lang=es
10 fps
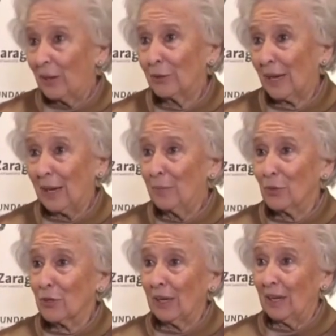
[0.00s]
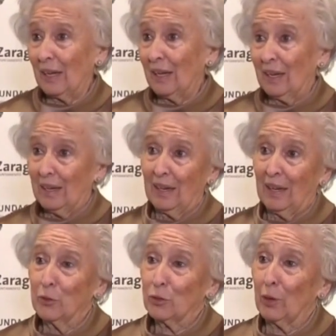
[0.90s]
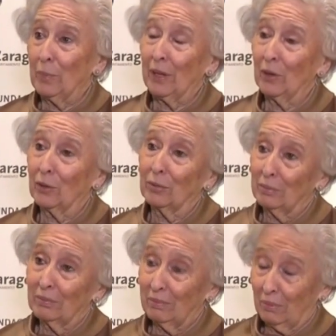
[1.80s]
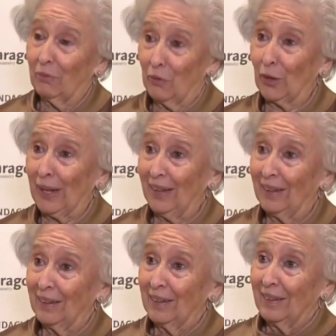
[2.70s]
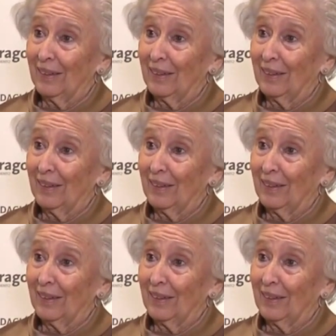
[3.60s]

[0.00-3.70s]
Claro, traemos a, nuestro amigo Forqué.